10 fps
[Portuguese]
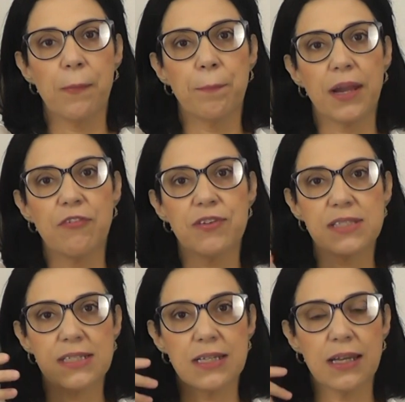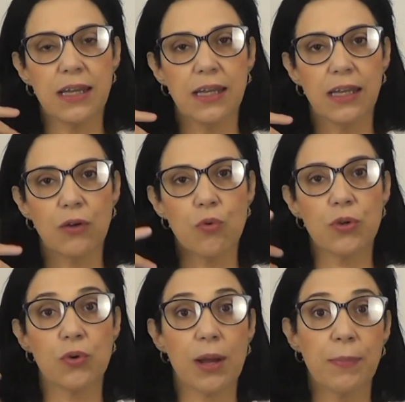para fazer é, com
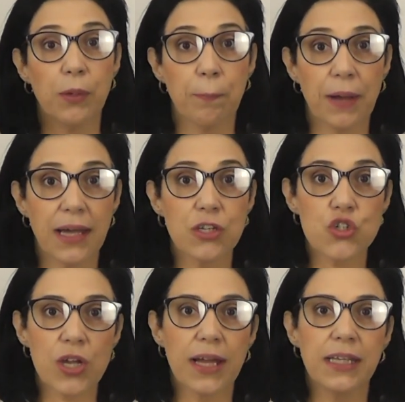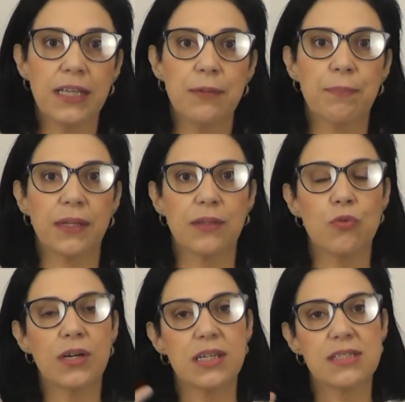que o cabelo pare de cair, para ter
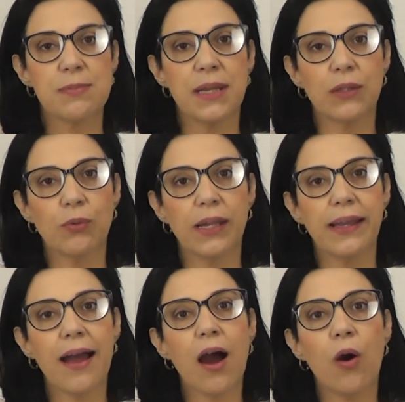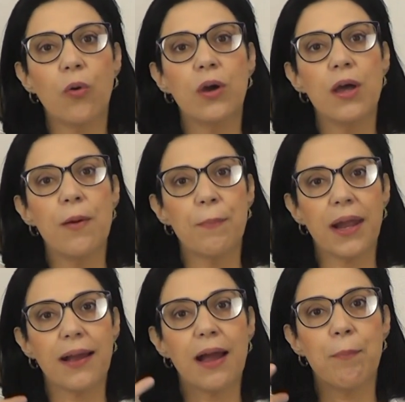um crescimento legal,
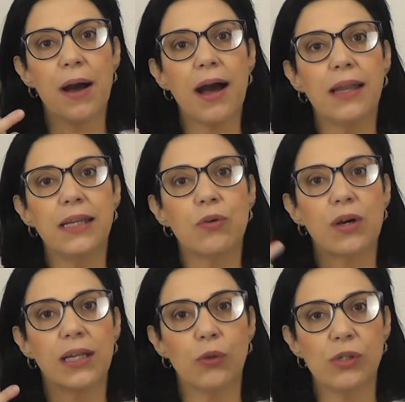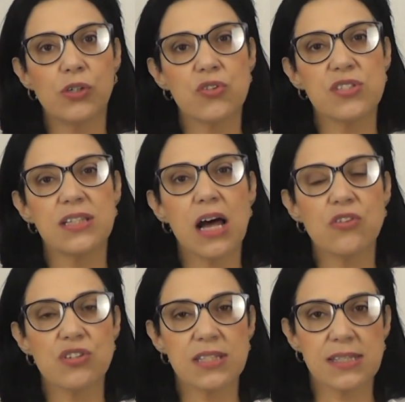para acabar ali com aquela
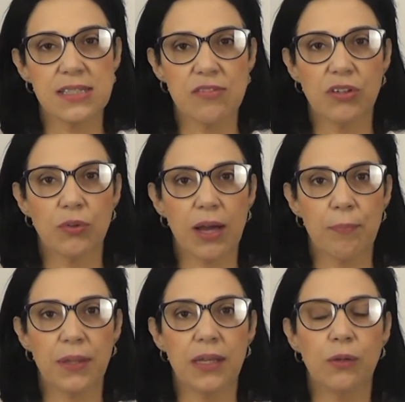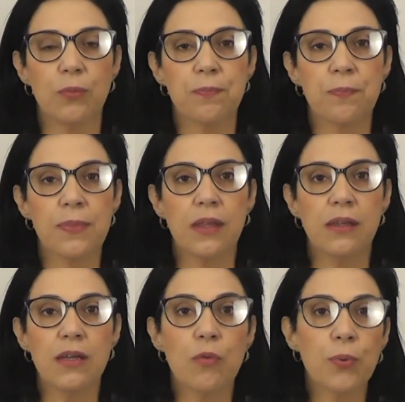oleosidade excessiva no cabelo.
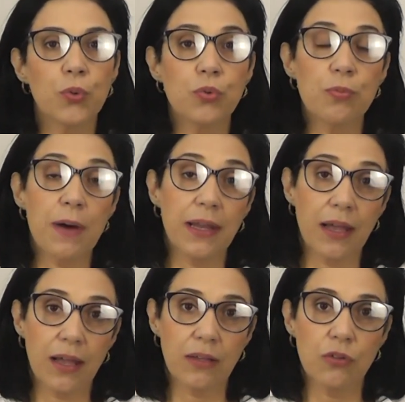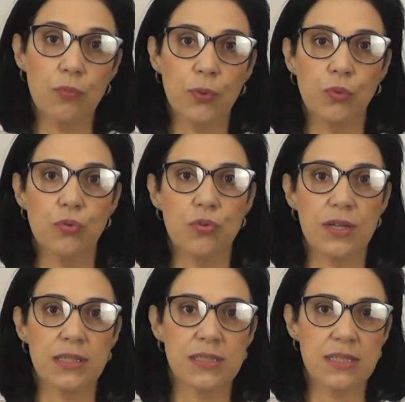E é um produto barato, é um produto
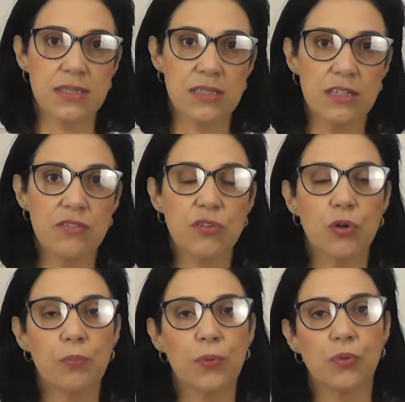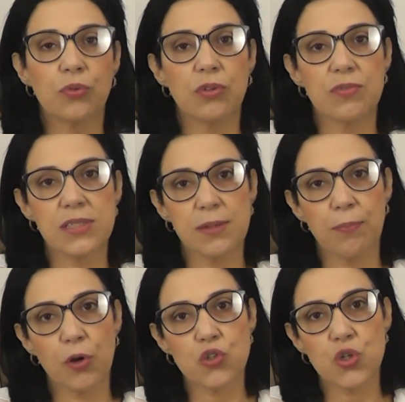acessível, é um produto que você
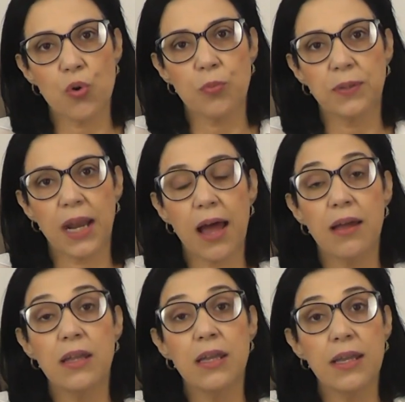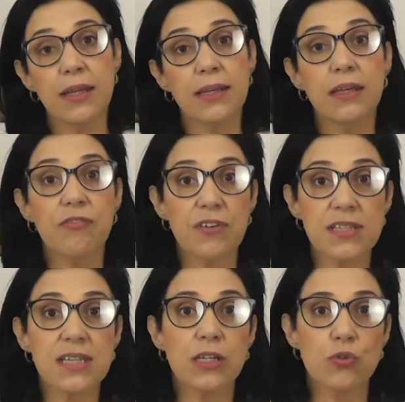pode encontrar e que
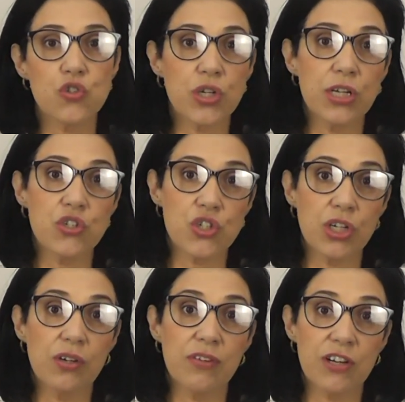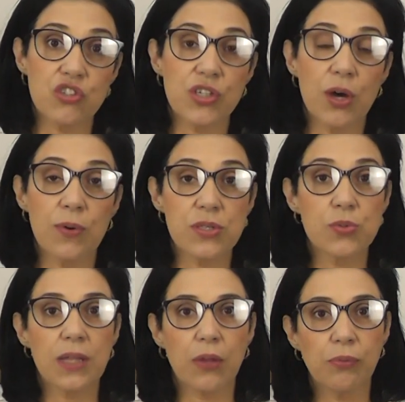fazendo direitinho ele vai te dar um
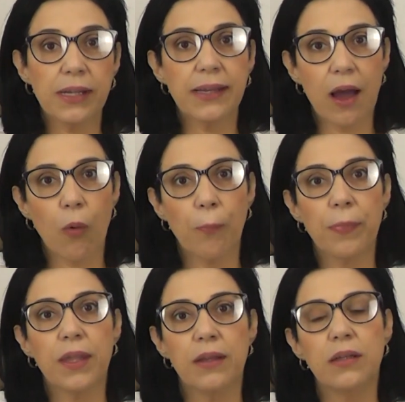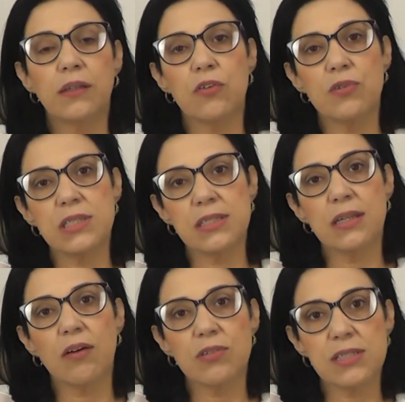resultado legal. Então eu vou
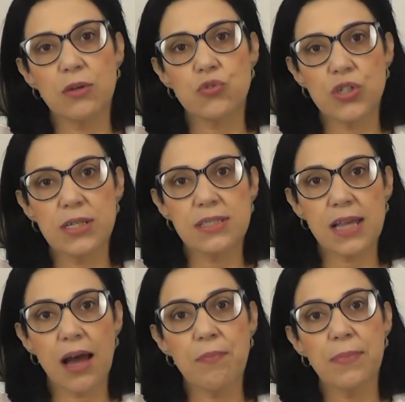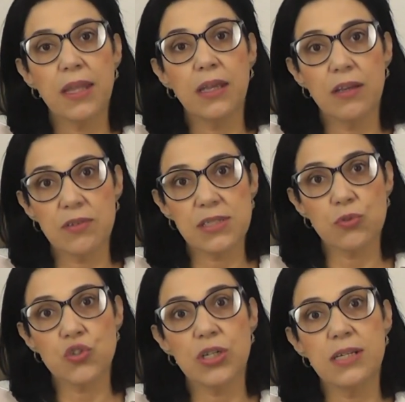ensinar você a utilizar e você
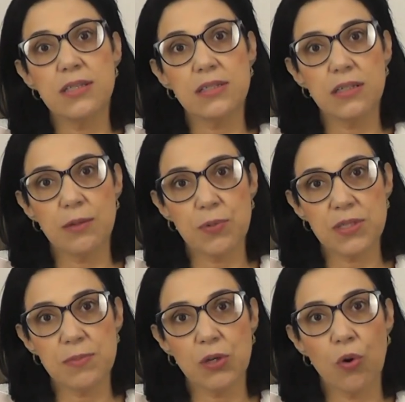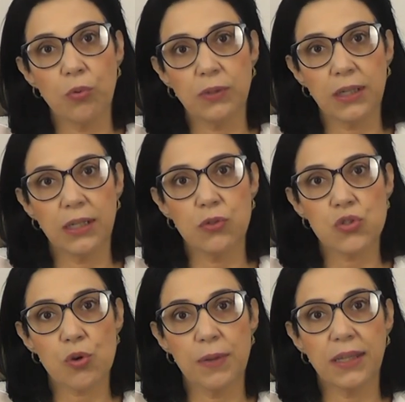utiliza e depois me conta aqui
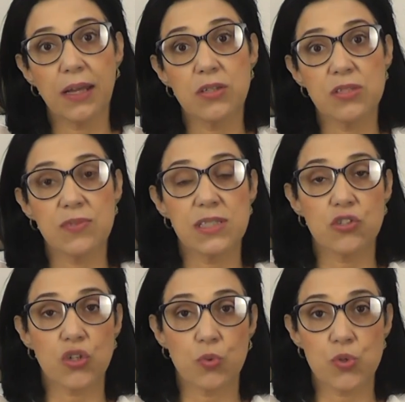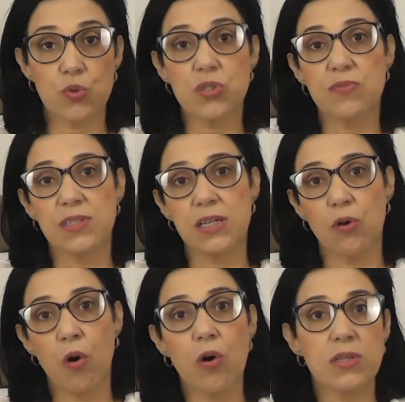nos comentários se você já usou, se você
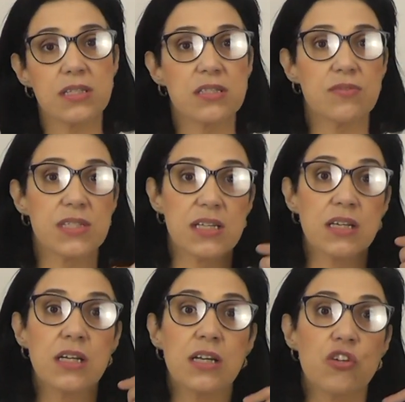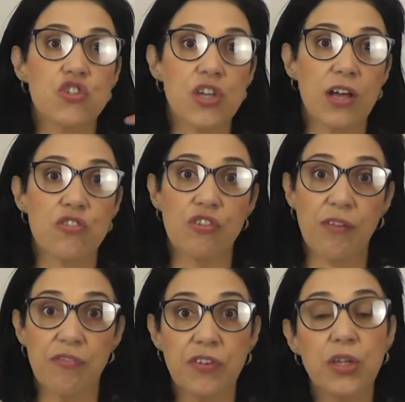gosta, se você já,
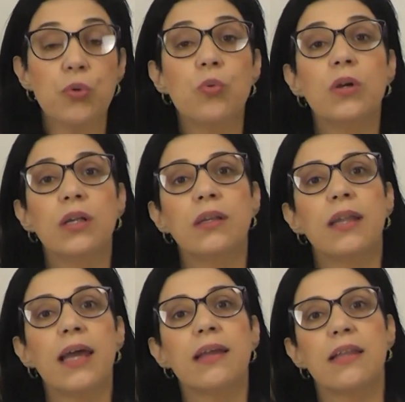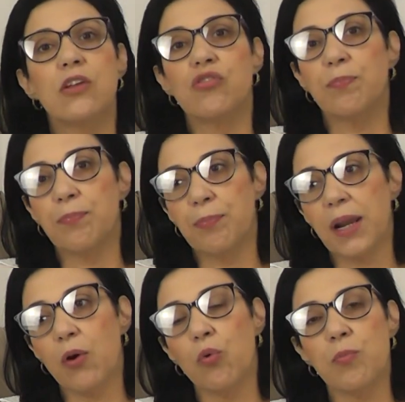já viu, né? Que tem
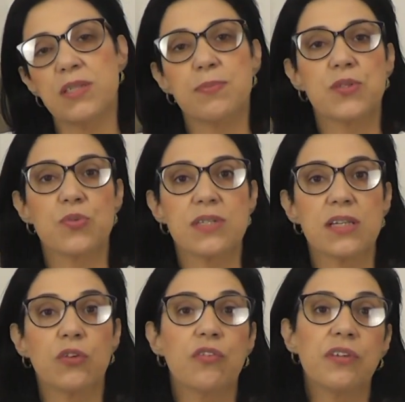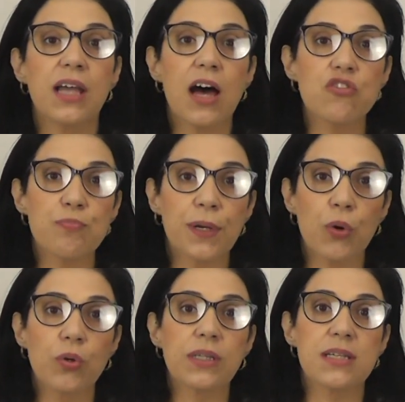para algumas pessoas é novidade, para
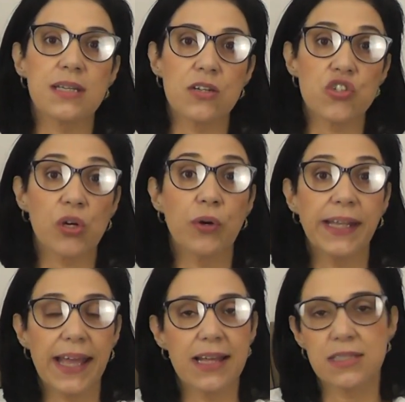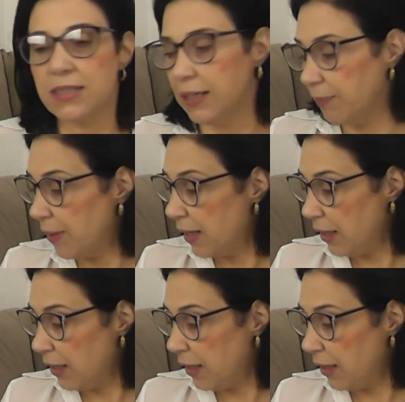outras elas já conhecem.